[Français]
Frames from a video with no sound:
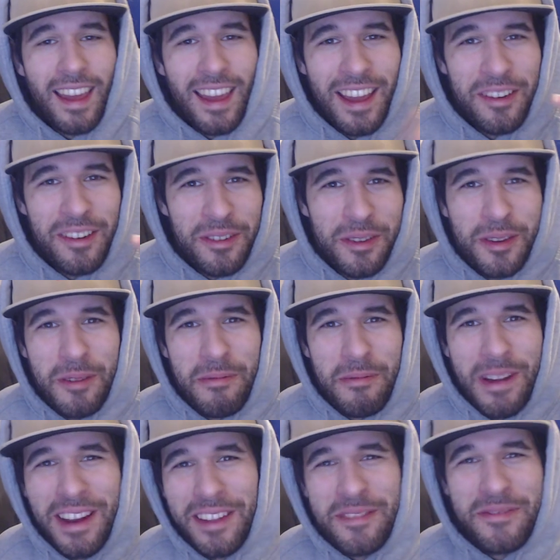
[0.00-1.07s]
Hello YouTube,
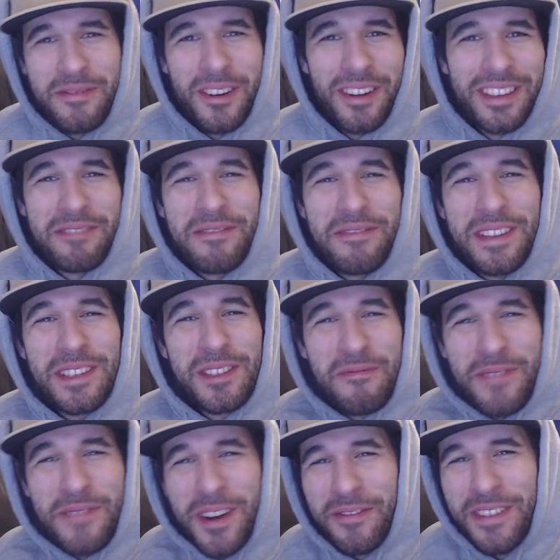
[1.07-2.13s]
et tout le monde, ça me fait
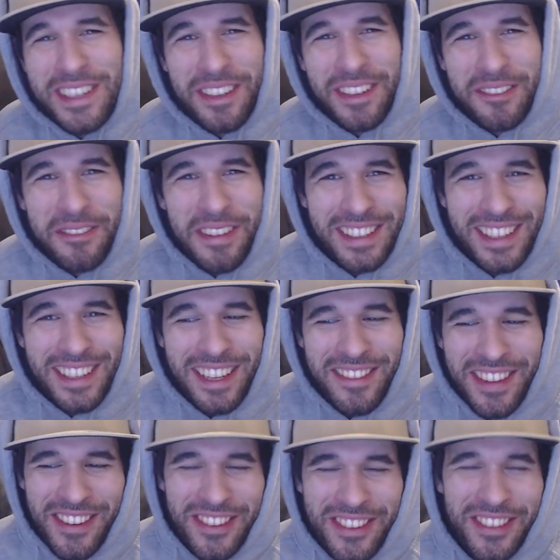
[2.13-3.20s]
super plaisir de faire cette
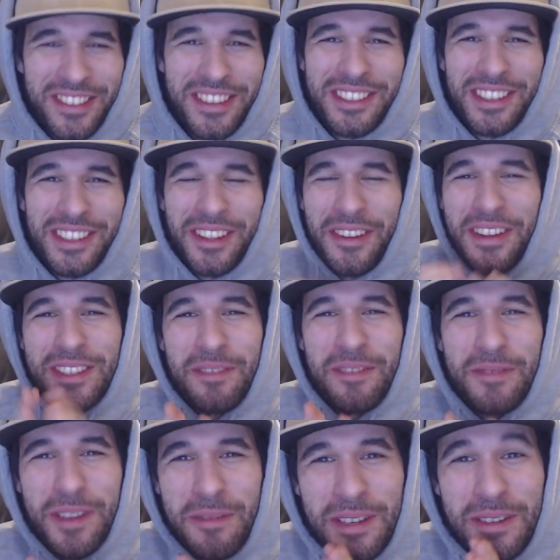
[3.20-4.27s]
vidéo aujourd'hui on se travaille
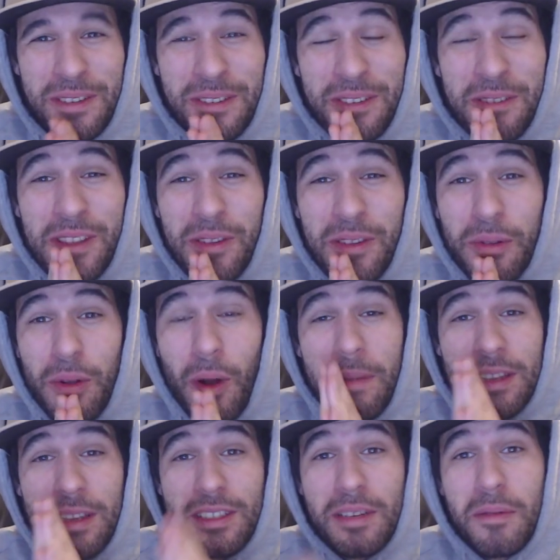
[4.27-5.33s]
avec c'est juste une vidéo de
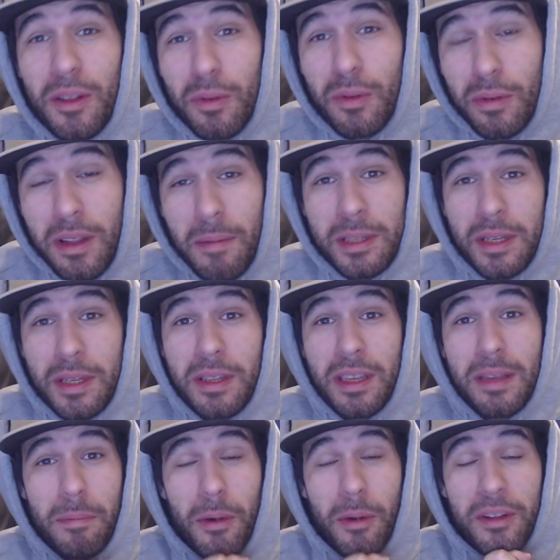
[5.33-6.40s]
remerciement à toutes les personnes
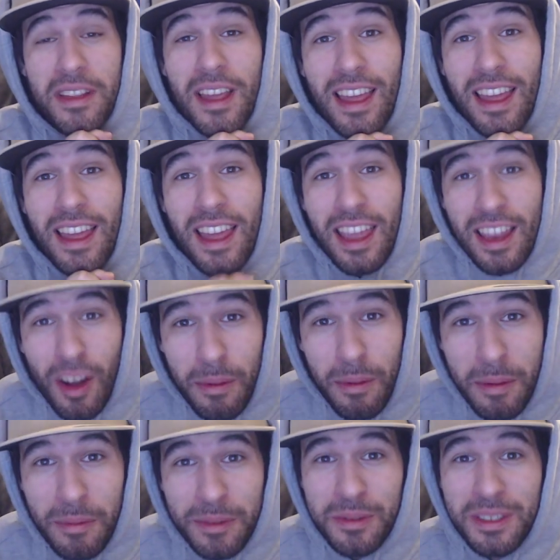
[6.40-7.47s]
qui m'apportent
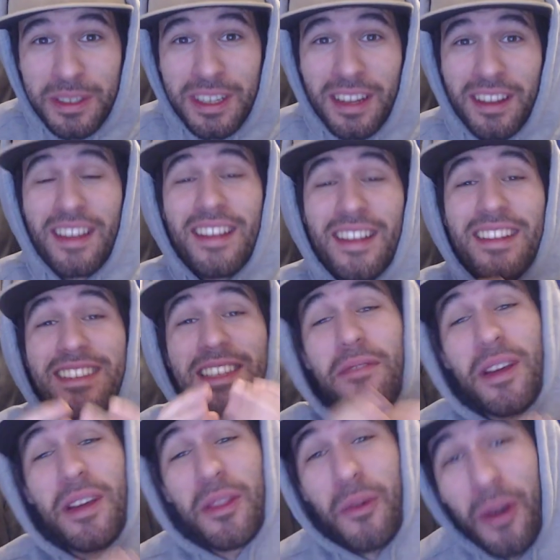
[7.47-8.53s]
énormément de soutien, ça
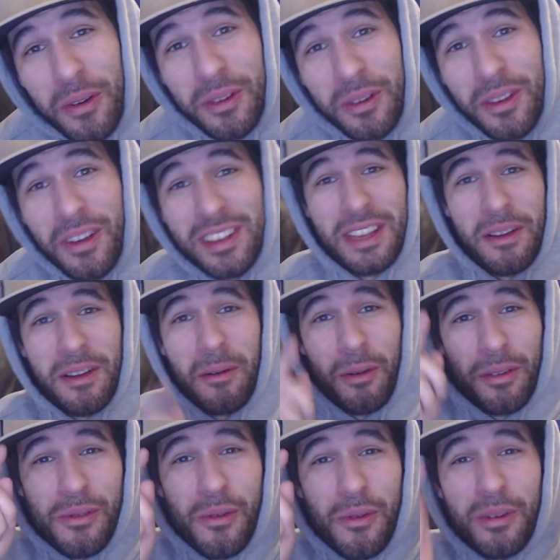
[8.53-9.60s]
me vient droit dans le cœur, ça
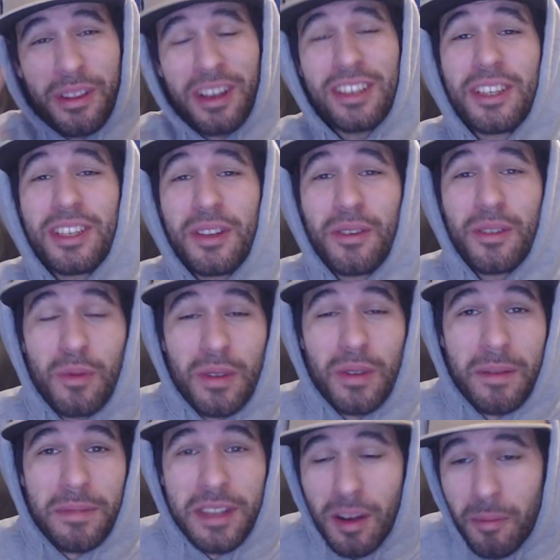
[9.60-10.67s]
rend ultra généreux, tous
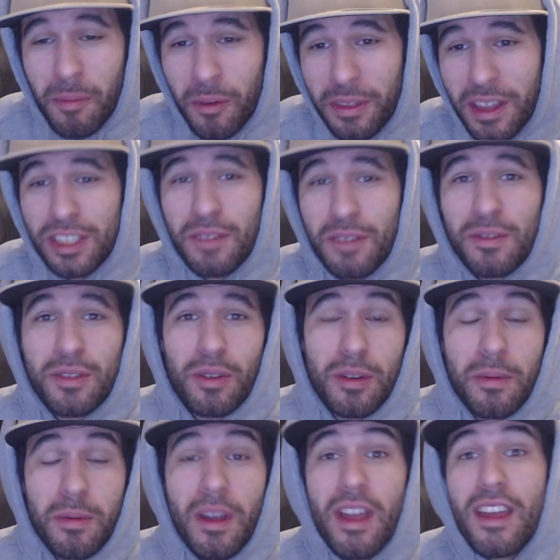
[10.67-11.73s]
les petits commentaires que j'ai vus sur
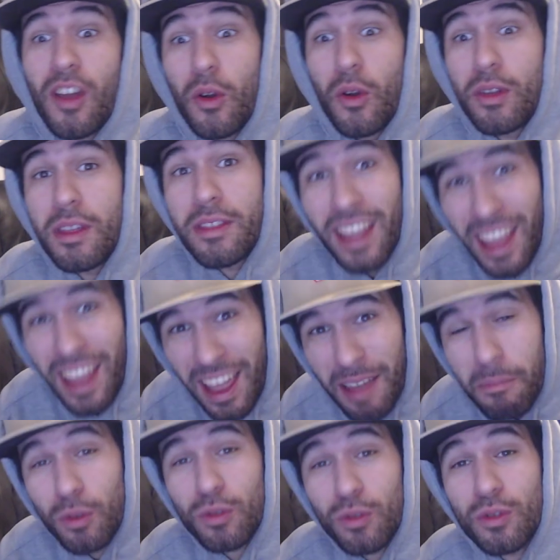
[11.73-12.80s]
YouTube, il y a eu des très
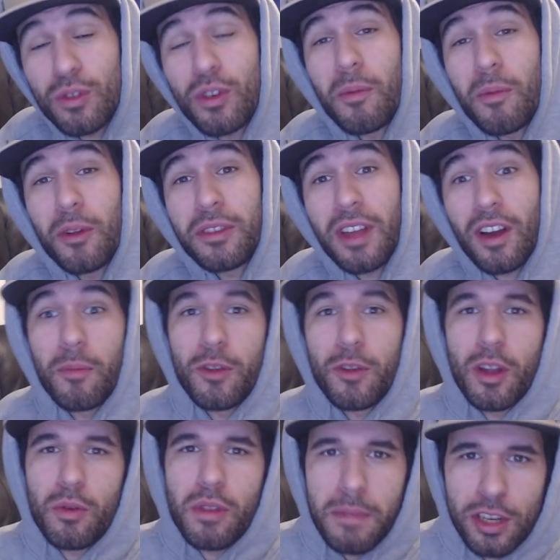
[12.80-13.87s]
bons commentaires comme il
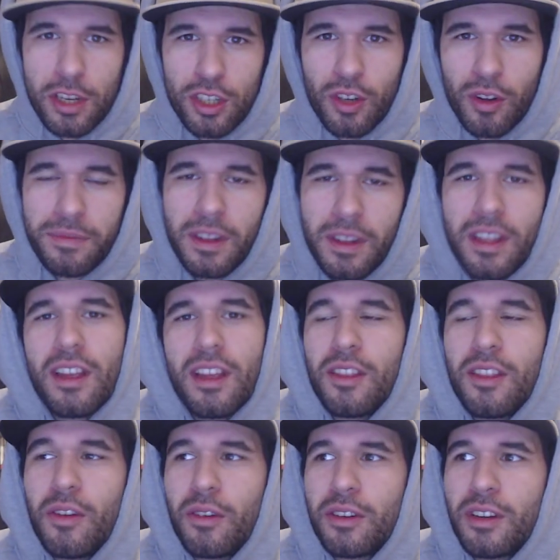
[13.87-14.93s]
y a eu des méchants,
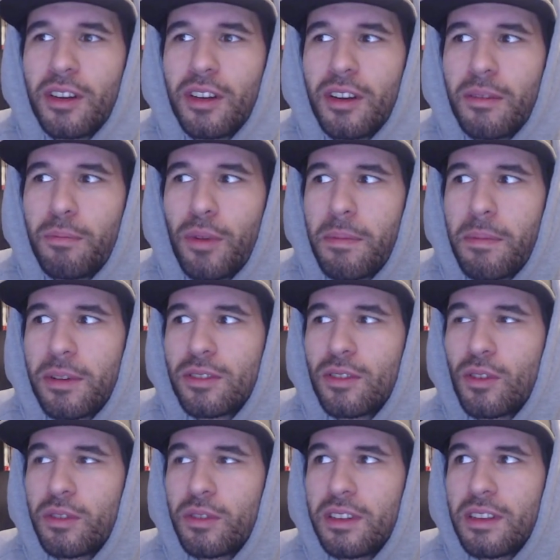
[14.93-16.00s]
donc euh, pour les
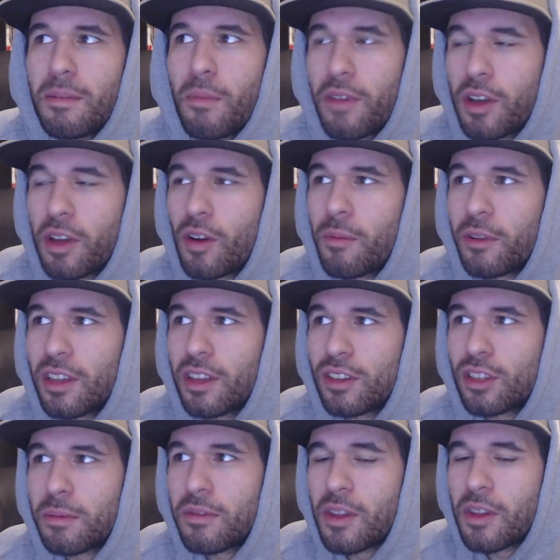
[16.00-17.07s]
personnes qui ont dit des mauvais commentaires
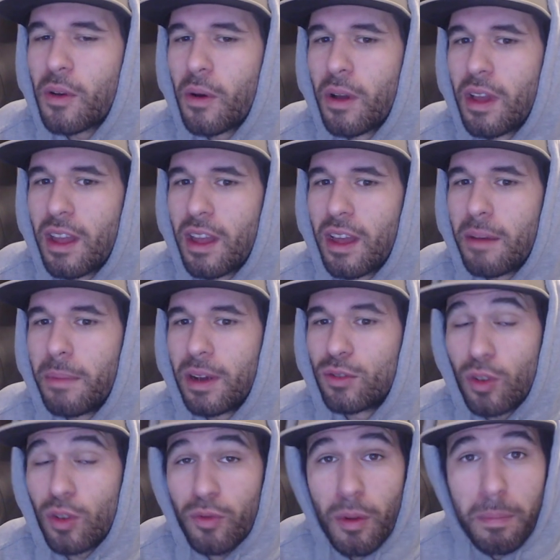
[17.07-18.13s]
sur une vidéo, ben, je
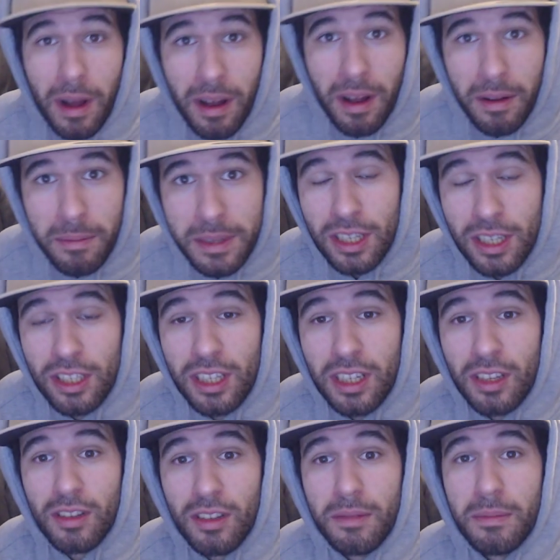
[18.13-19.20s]
vous en veux pas, mais
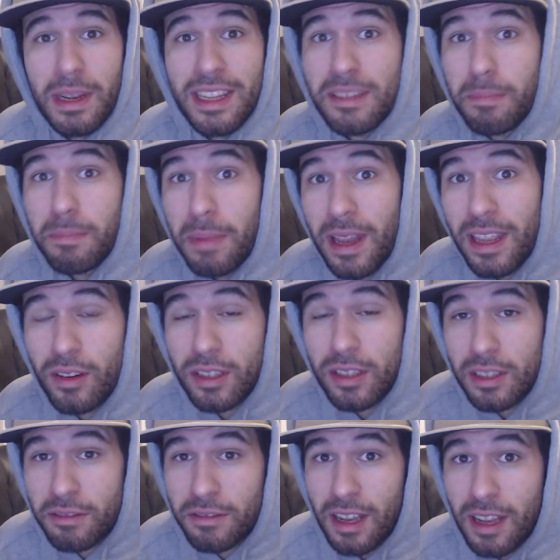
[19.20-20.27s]
sachez que mes let's play que
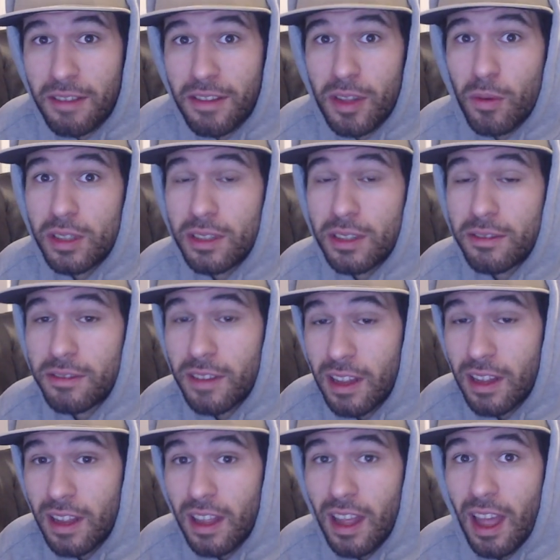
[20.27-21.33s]
j'ai fait, les vidéos que j'ai
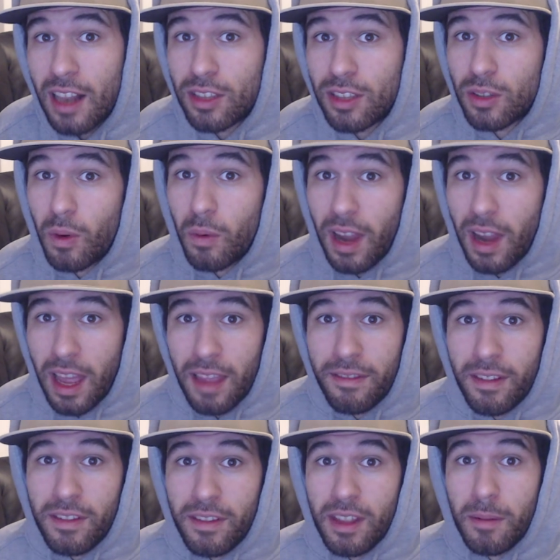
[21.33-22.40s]
fait sont
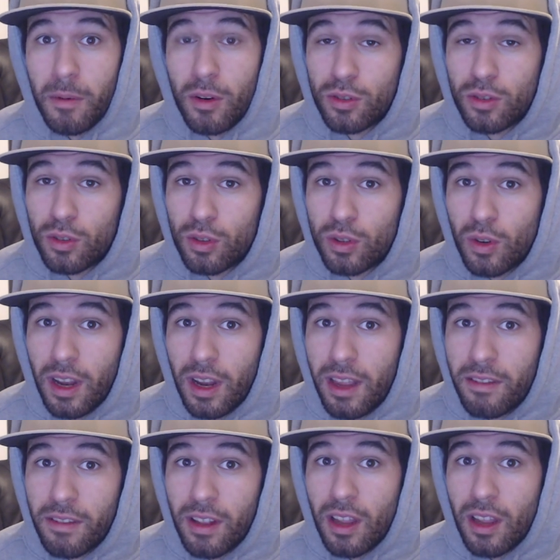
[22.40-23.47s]
live, évidemment lorsque je suis en
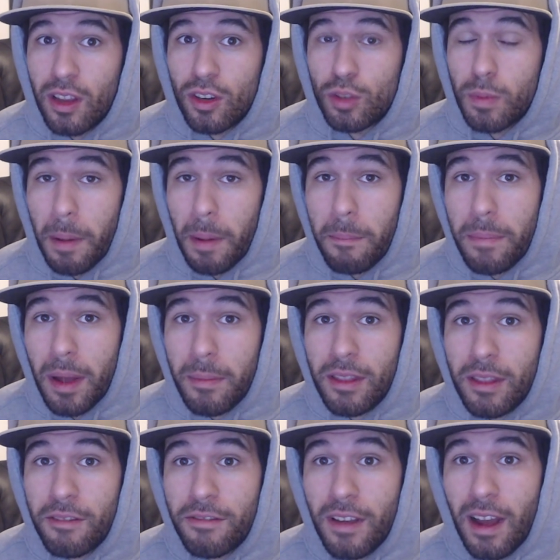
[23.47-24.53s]
live, ça va me
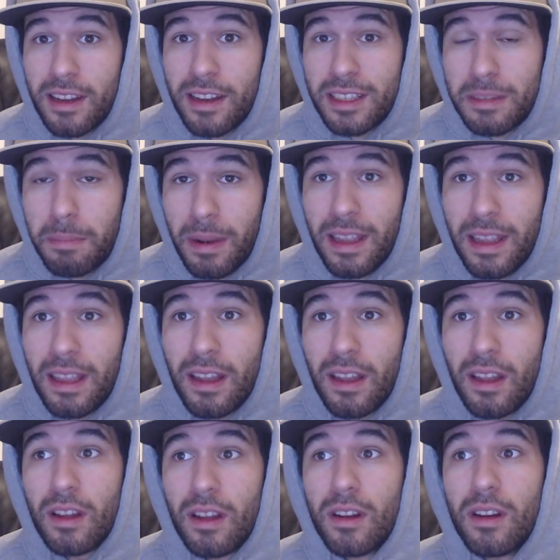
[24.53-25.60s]
permettre de faire un let's play
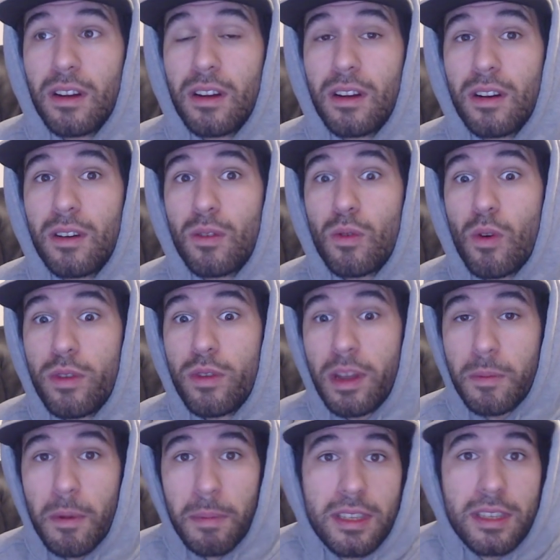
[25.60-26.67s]
euh,
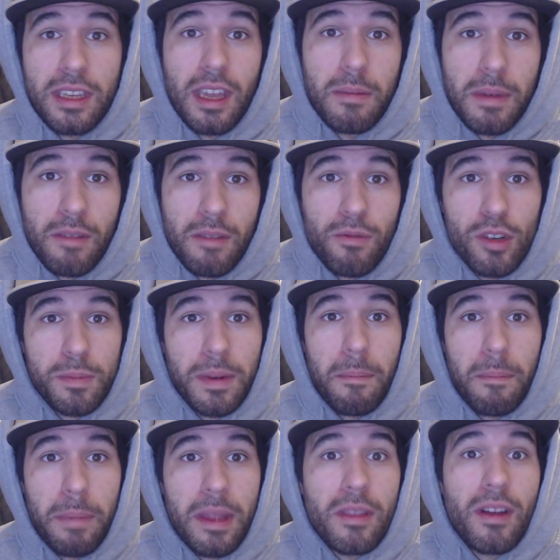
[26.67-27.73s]
uniquement basé gaming, il faut que je prenne
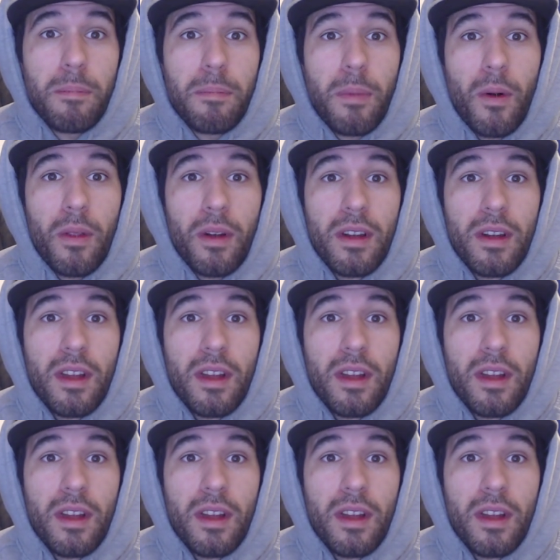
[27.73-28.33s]
la peine de répondre